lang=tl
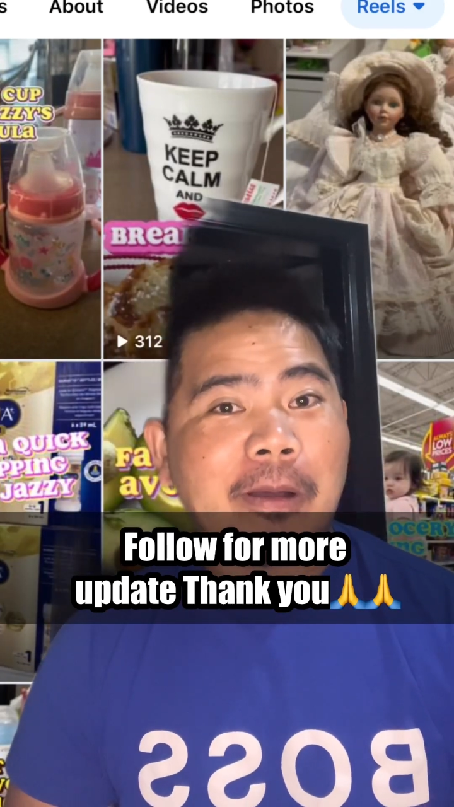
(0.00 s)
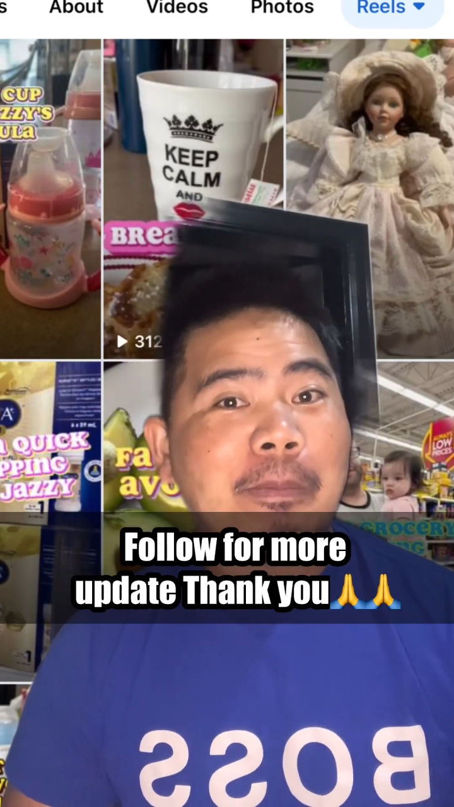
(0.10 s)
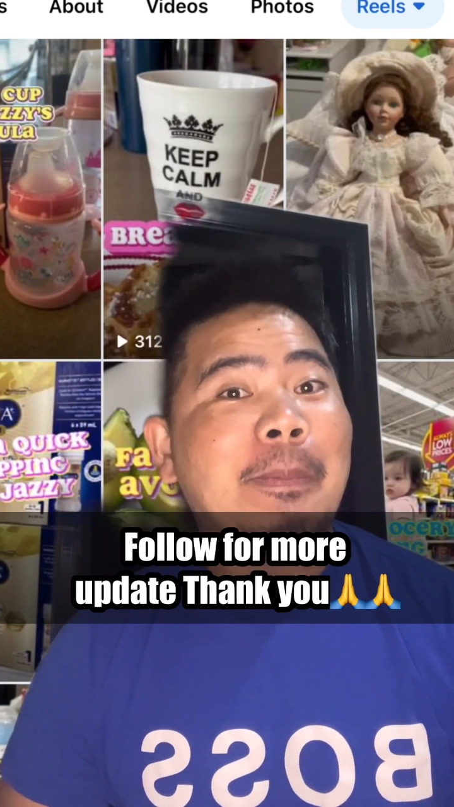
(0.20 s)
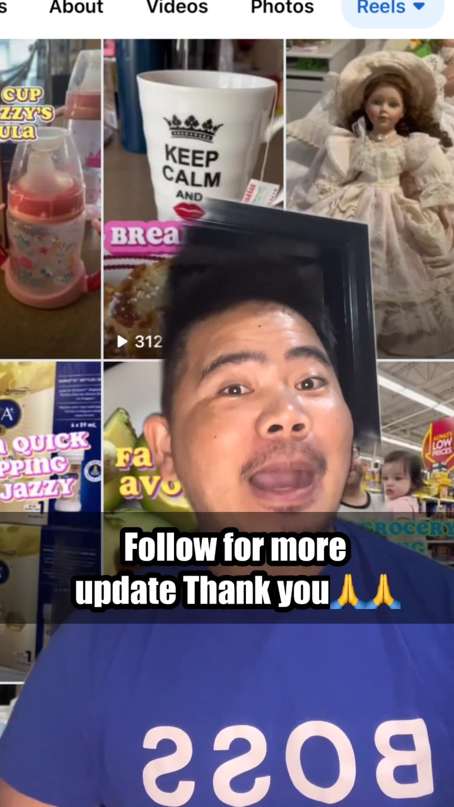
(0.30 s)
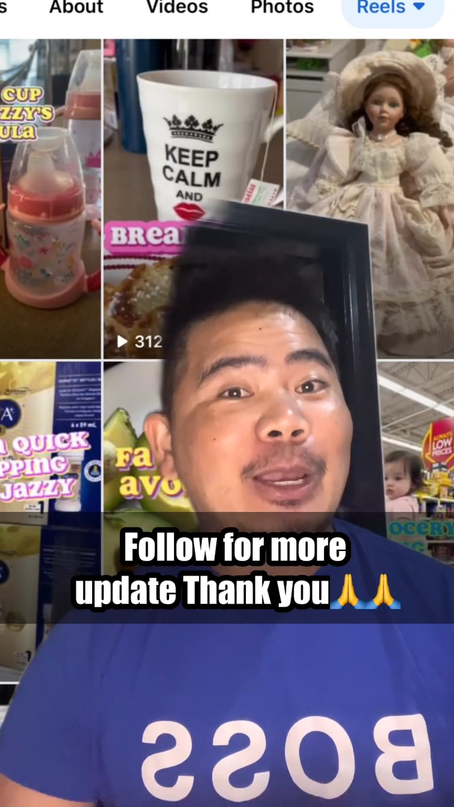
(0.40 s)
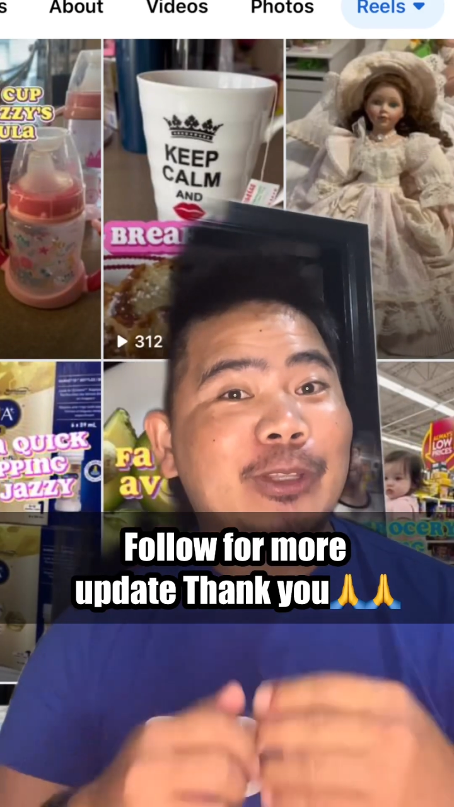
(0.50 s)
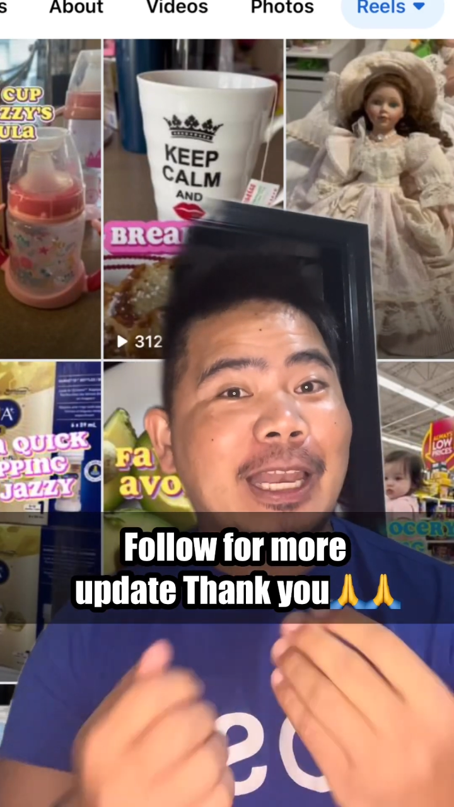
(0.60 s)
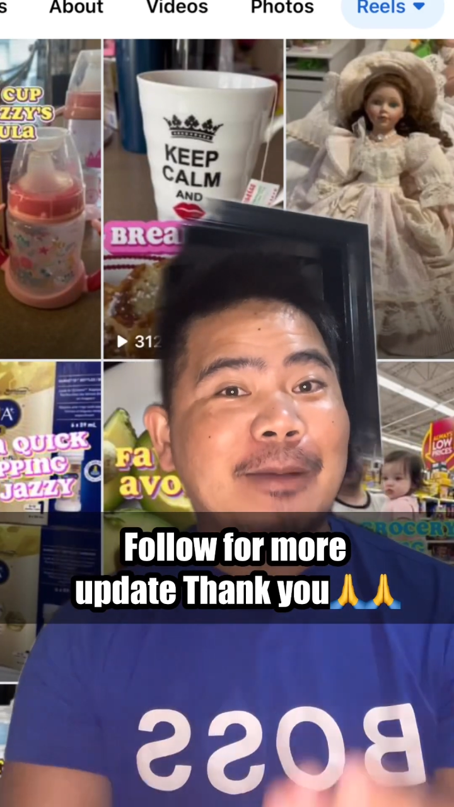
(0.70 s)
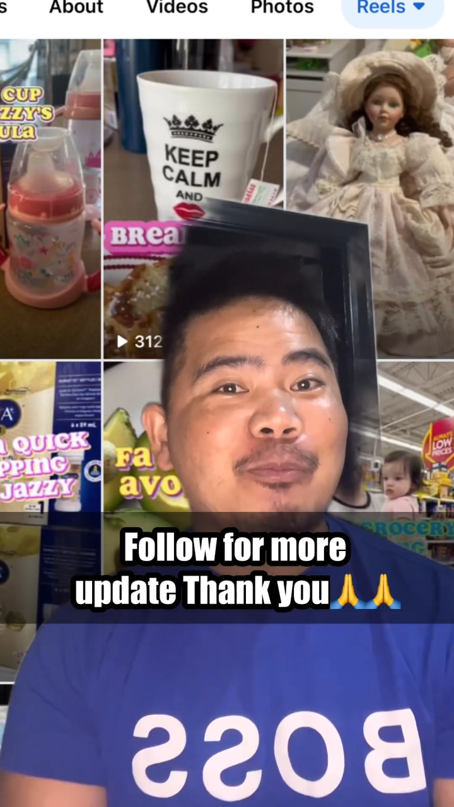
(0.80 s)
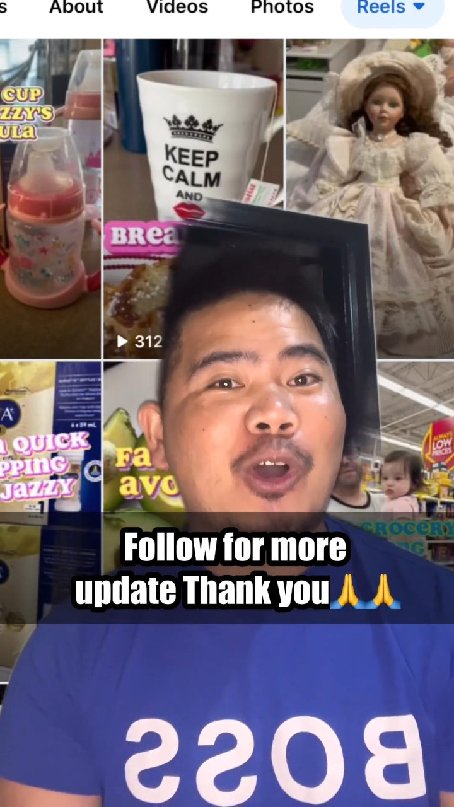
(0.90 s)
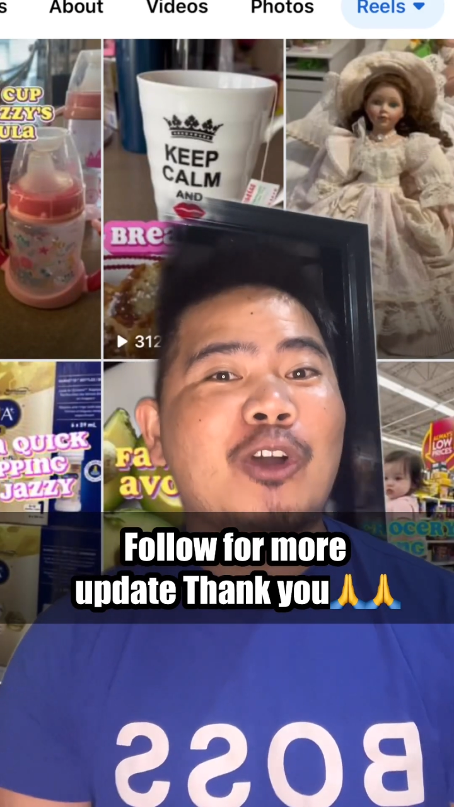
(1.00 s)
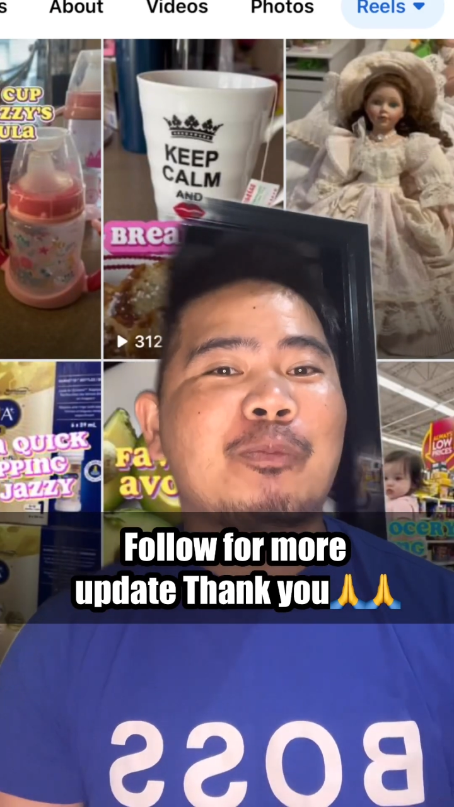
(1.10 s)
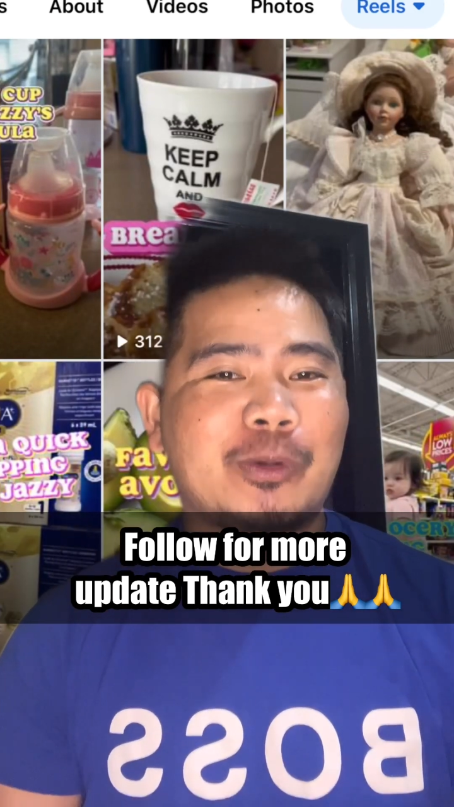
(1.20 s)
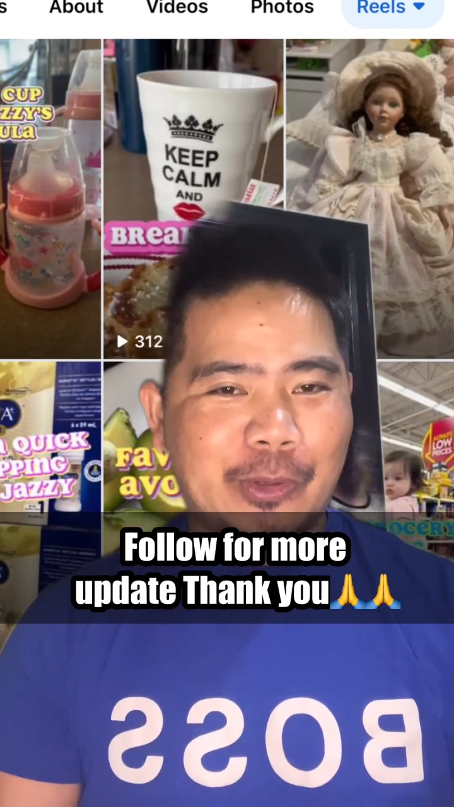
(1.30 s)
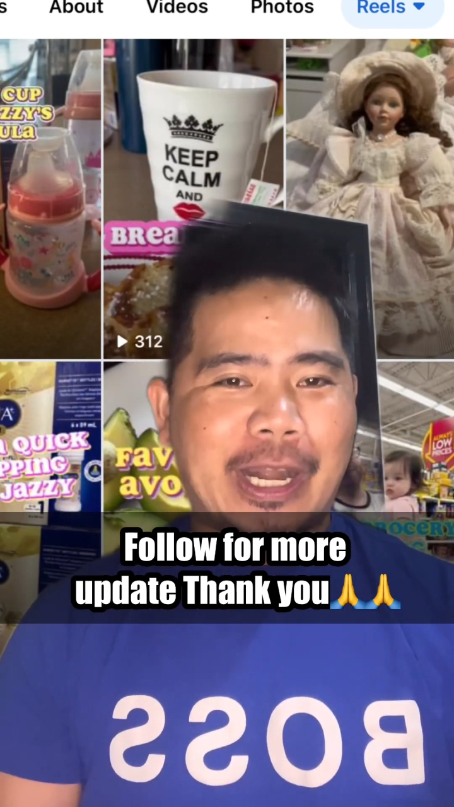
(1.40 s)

Papalo na lang po ako for more